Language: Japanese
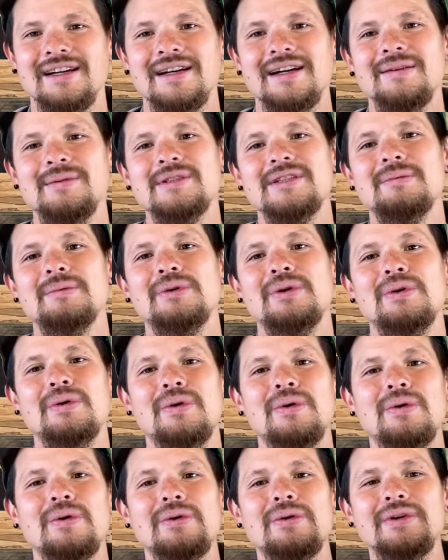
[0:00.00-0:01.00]
神様の
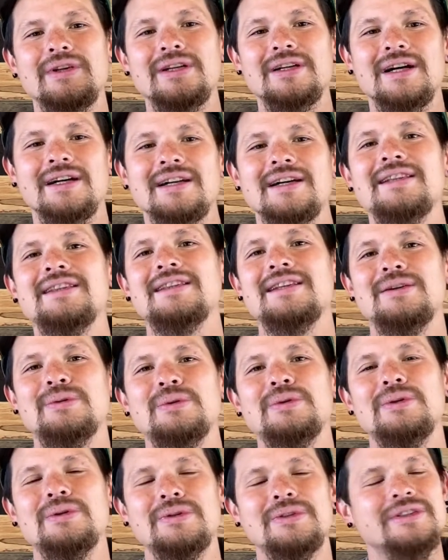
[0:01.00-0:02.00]
心にかなった
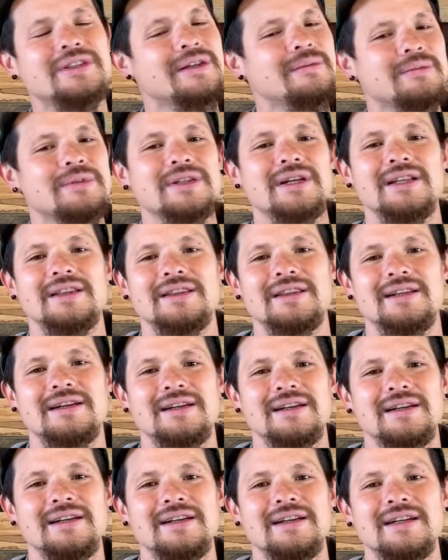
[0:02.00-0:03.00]
ことを全部やった。